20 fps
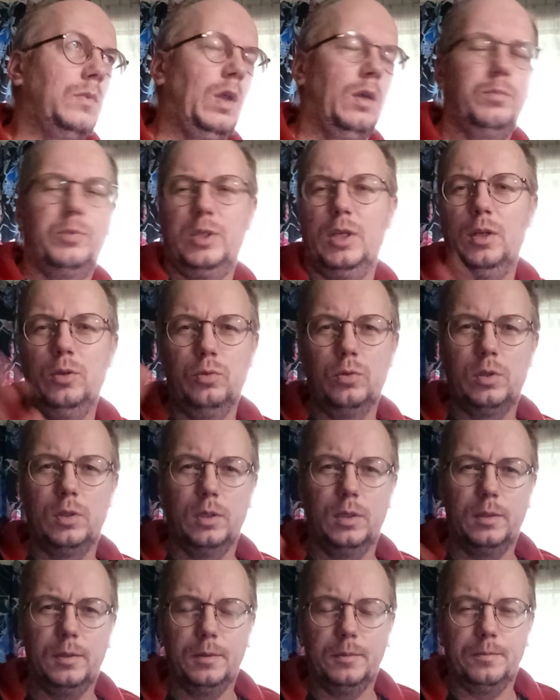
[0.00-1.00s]

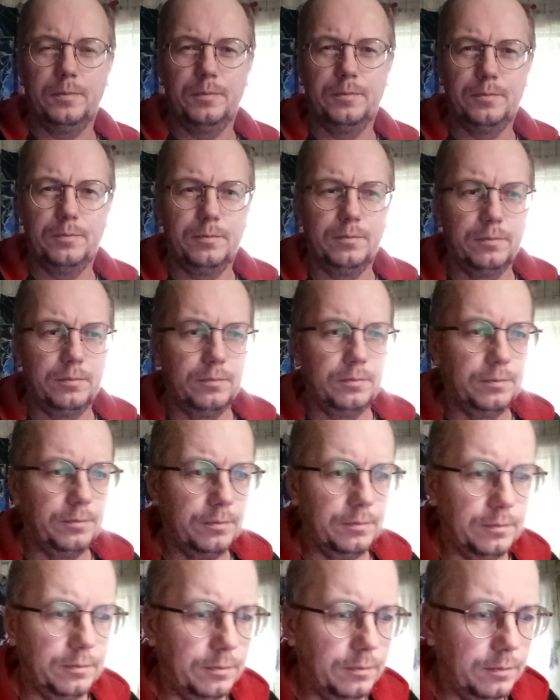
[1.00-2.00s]
Абсолютно
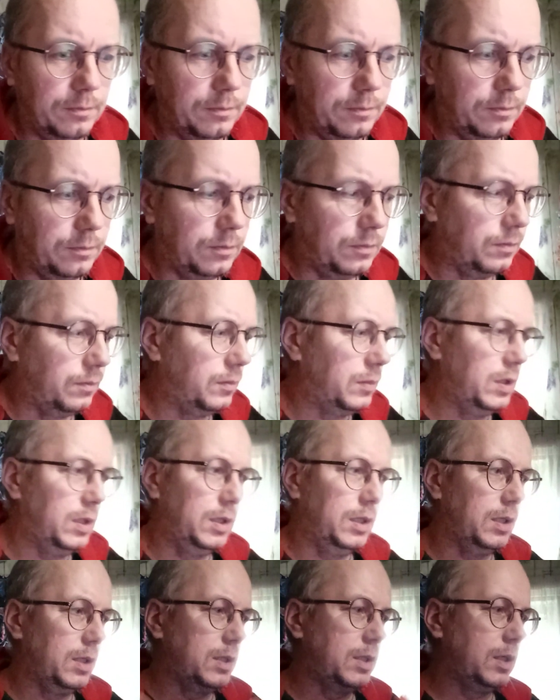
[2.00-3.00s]

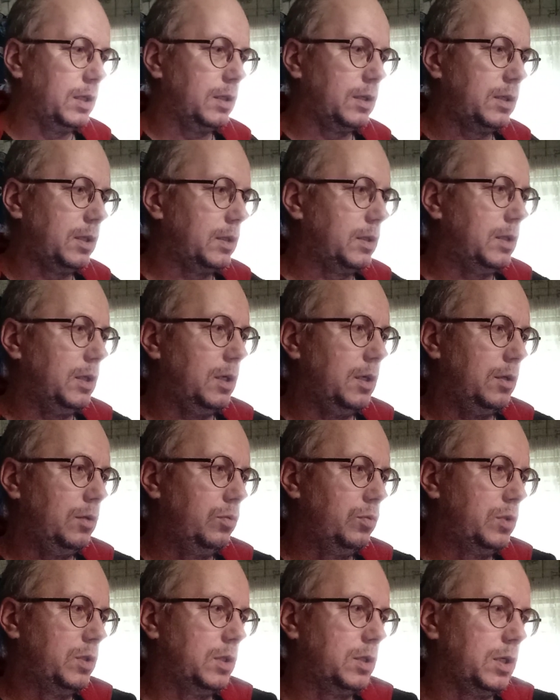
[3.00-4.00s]
мне, когда
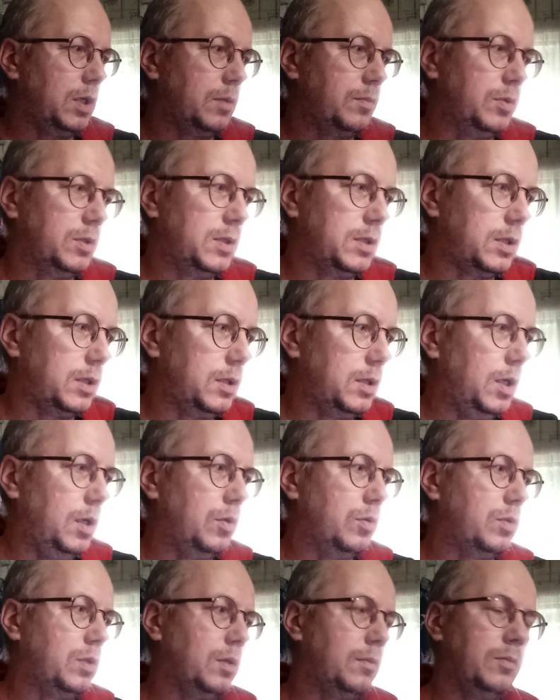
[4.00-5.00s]
люди как бы
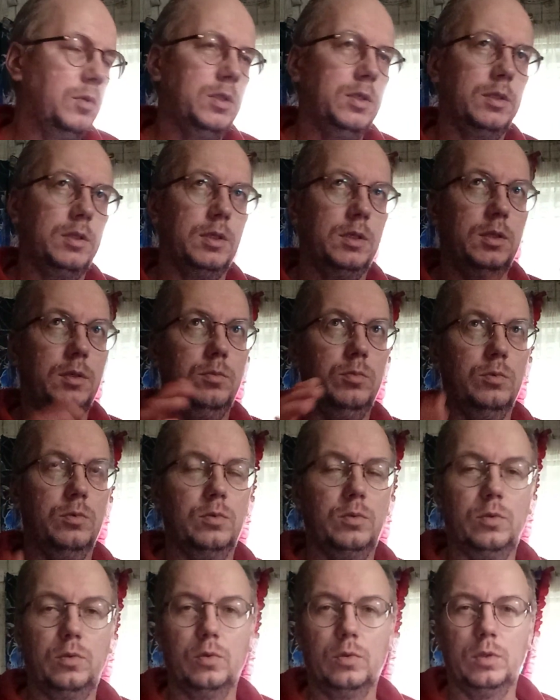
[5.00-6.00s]
страдают, там где-то
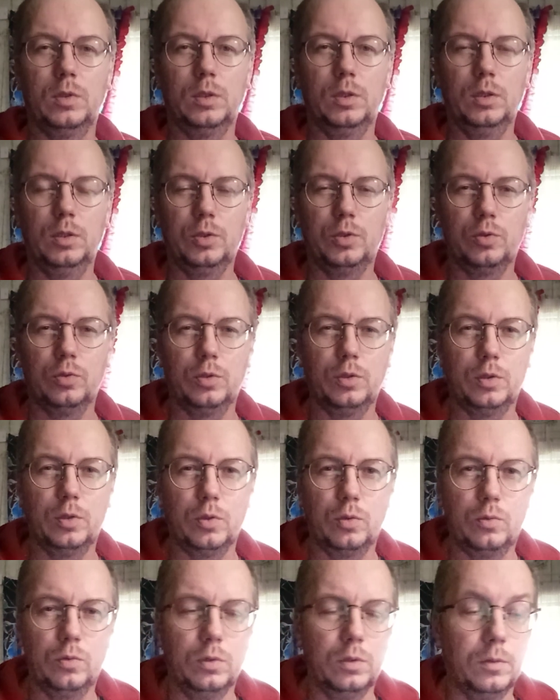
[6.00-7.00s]
гибнут кто-то или что-то
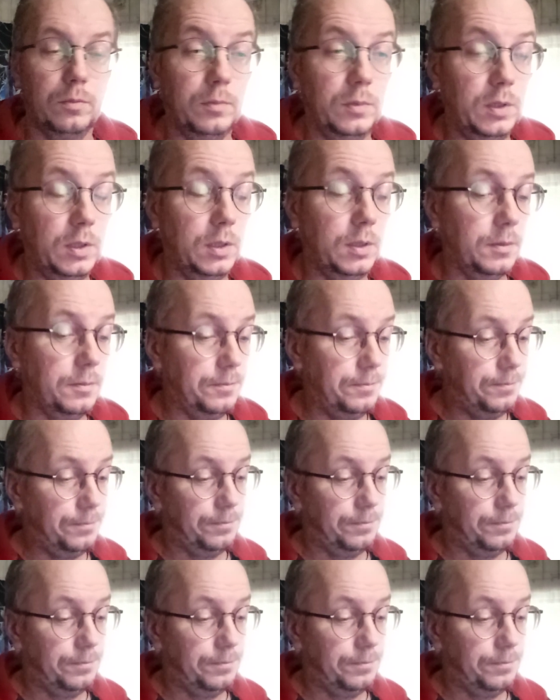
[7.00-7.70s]
такое, мне